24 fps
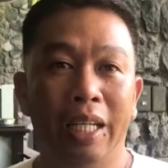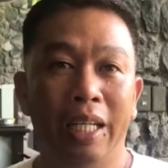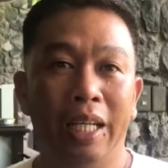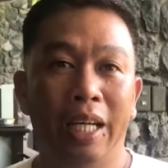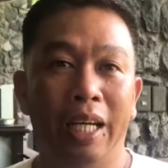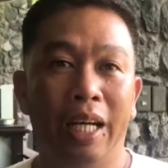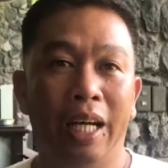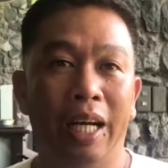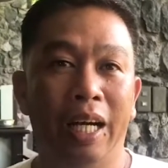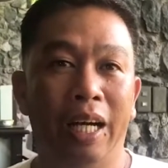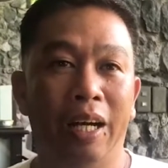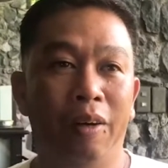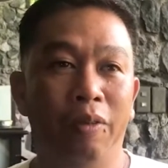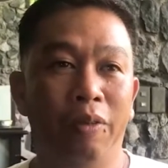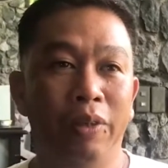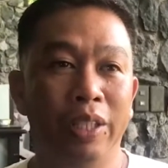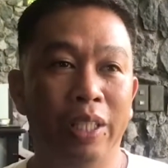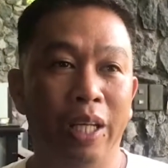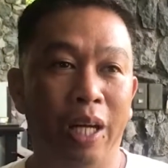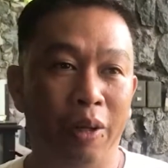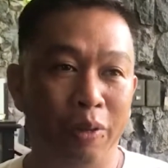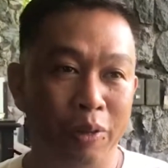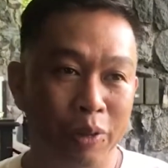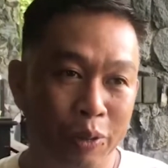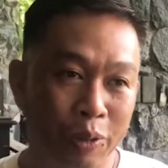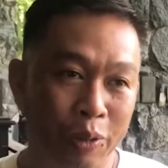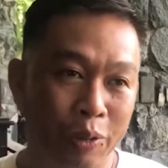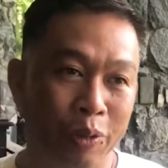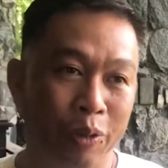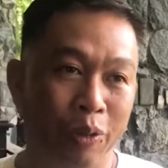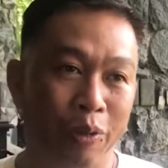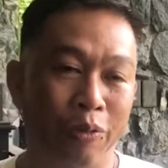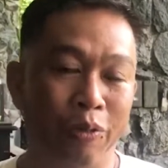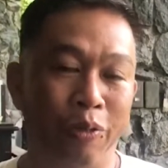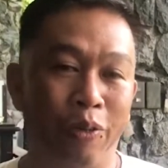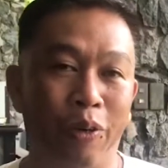uh, without
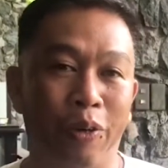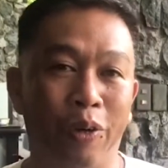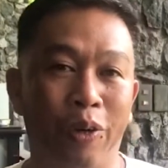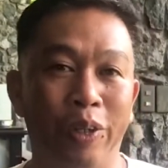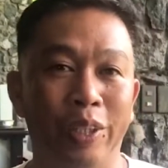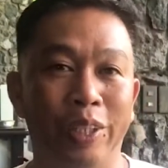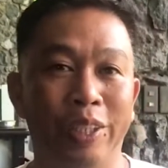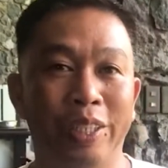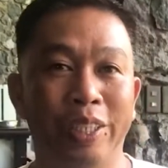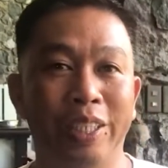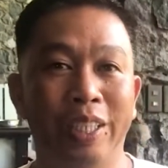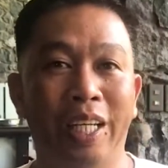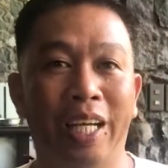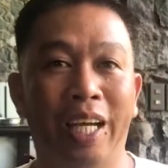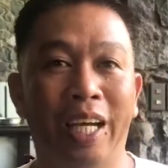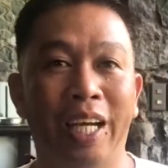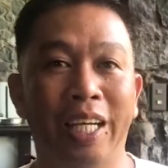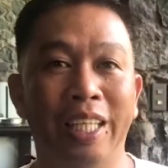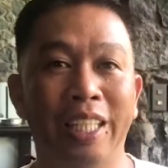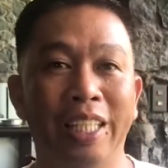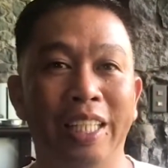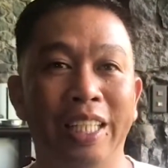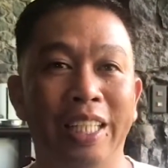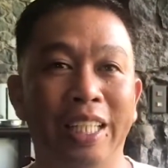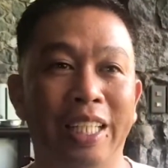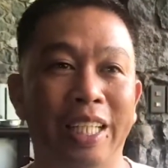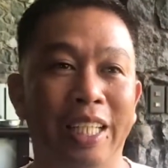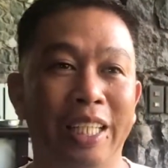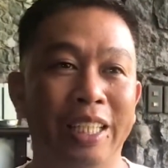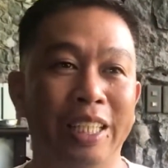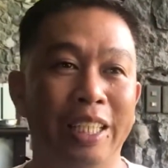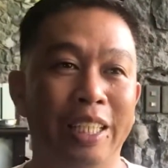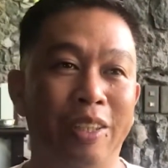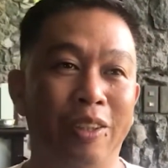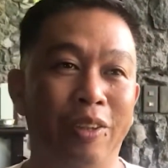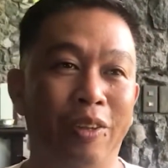you of course, uh, hindi
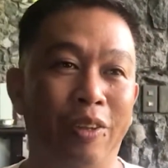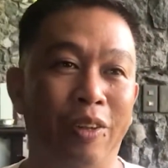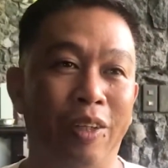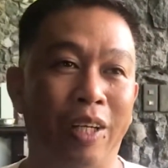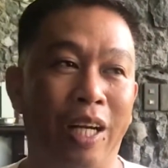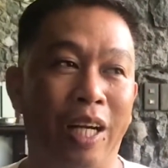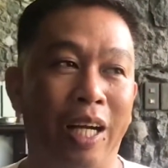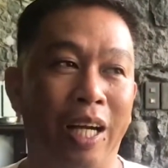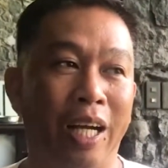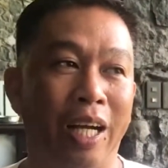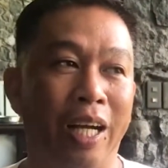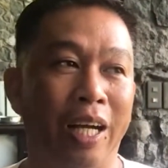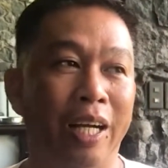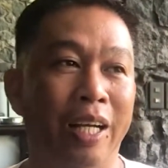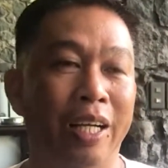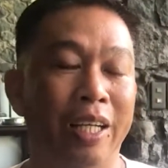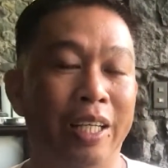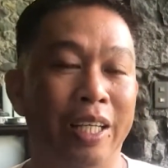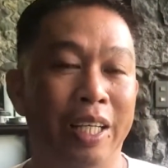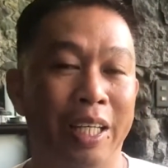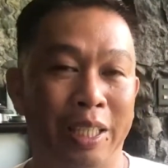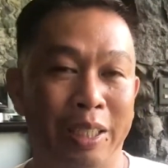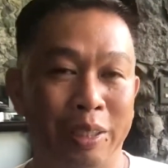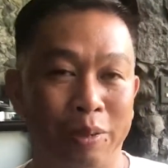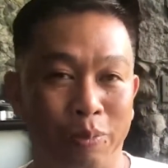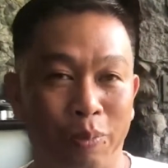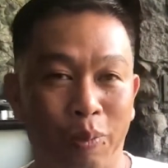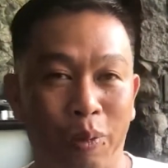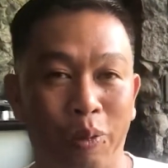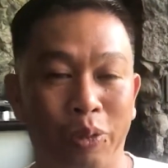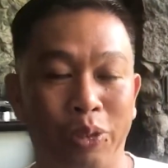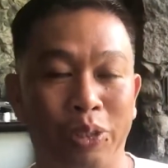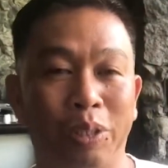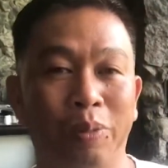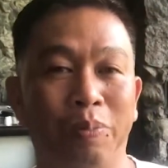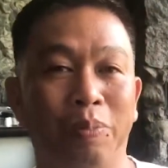ganito
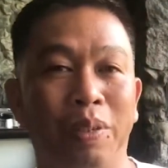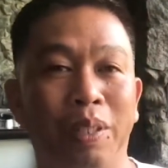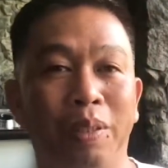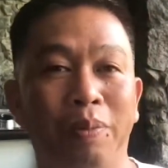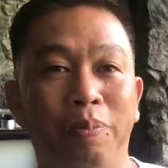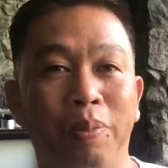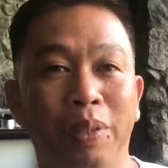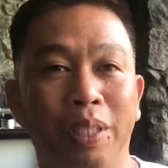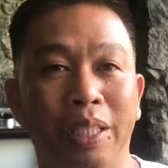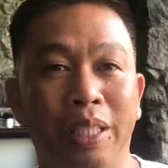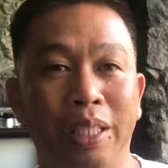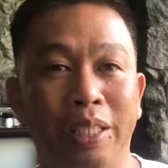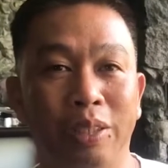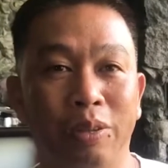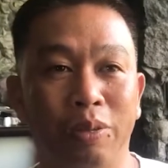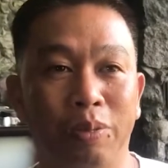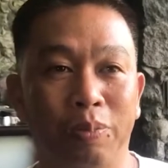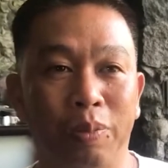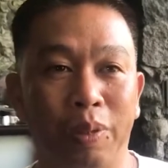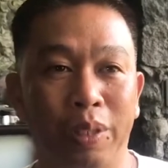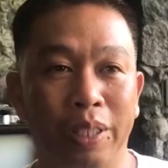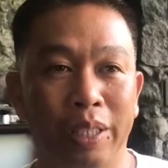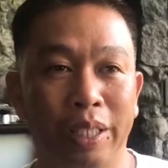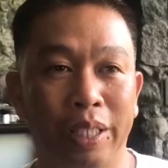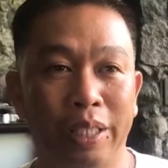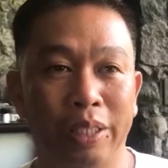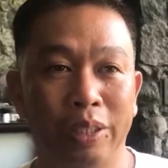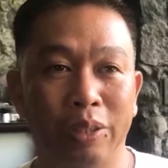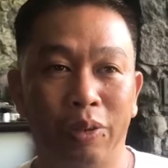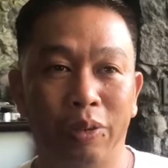ka-expose si Pilipinas Super League.